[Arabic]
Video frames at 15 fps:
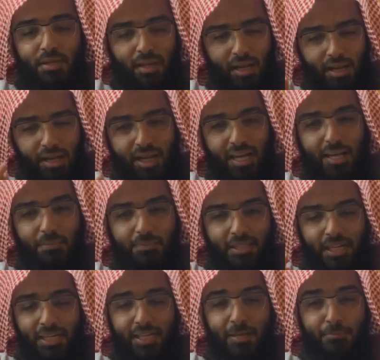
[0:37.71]
إن الله
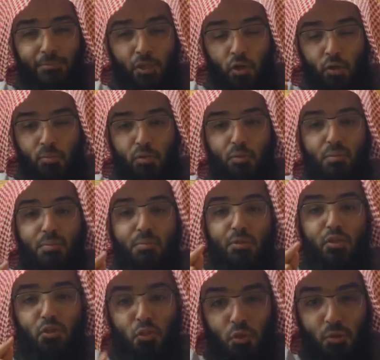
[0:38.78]
يبتلي عبده المؤمن
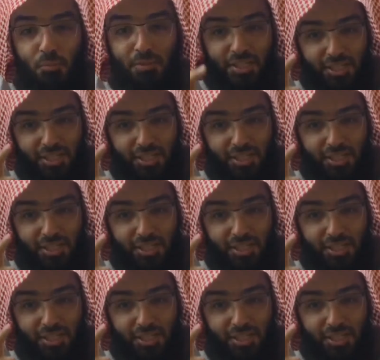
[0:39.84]
بالسقم